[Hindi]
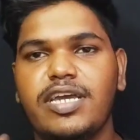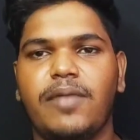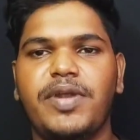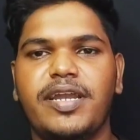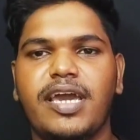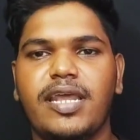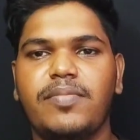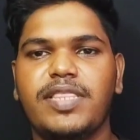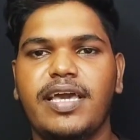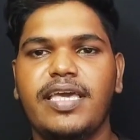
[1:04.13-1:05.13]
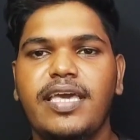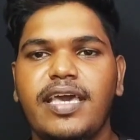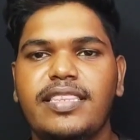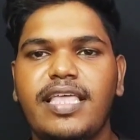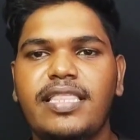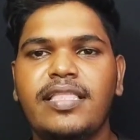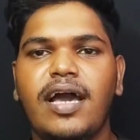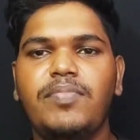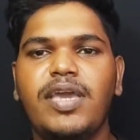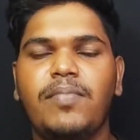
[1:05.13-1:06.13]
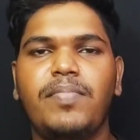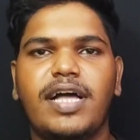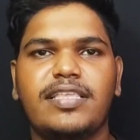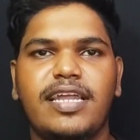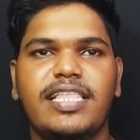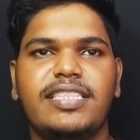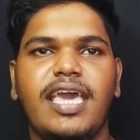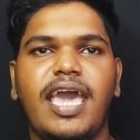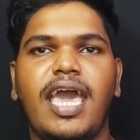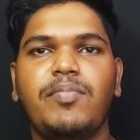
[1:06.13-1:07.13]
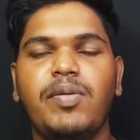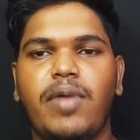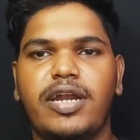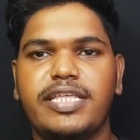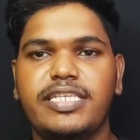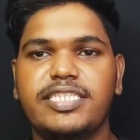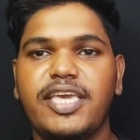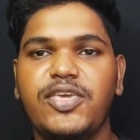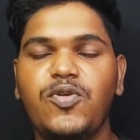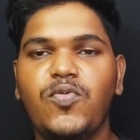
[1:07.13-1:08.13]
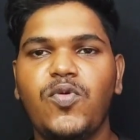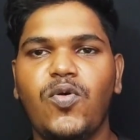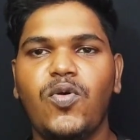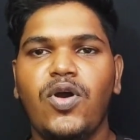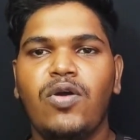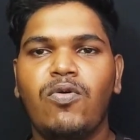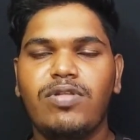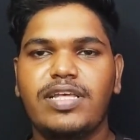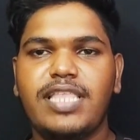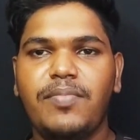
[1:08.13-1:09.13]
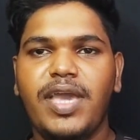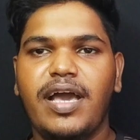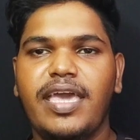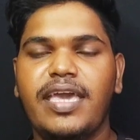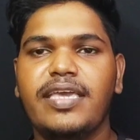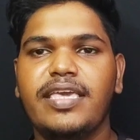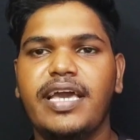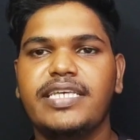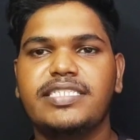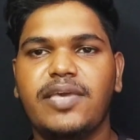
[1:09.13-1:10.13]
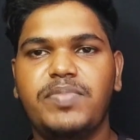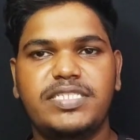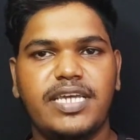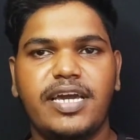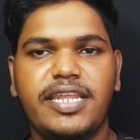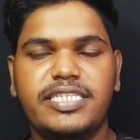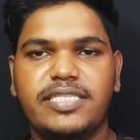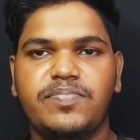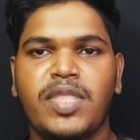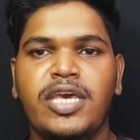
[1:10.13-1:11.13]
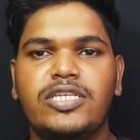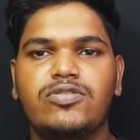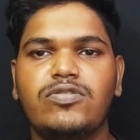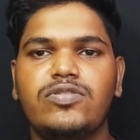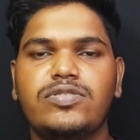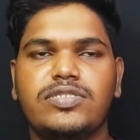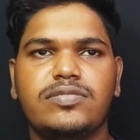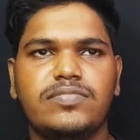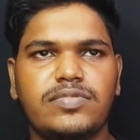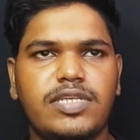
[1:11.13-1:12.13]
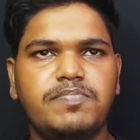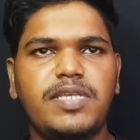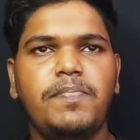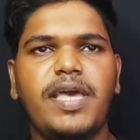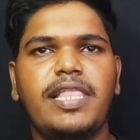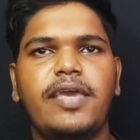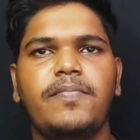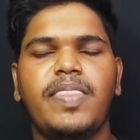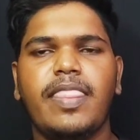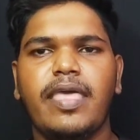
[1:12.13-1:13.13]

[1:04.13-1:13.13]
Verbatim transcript: मुझे कमेंट करके बताएं देन अभी हम बात कर लेते हैं एमी मार्टिनस की क्यों वो कोलकाता में आए हैं क्या इसके पीछे का रीज़न सो so, सबसे पहले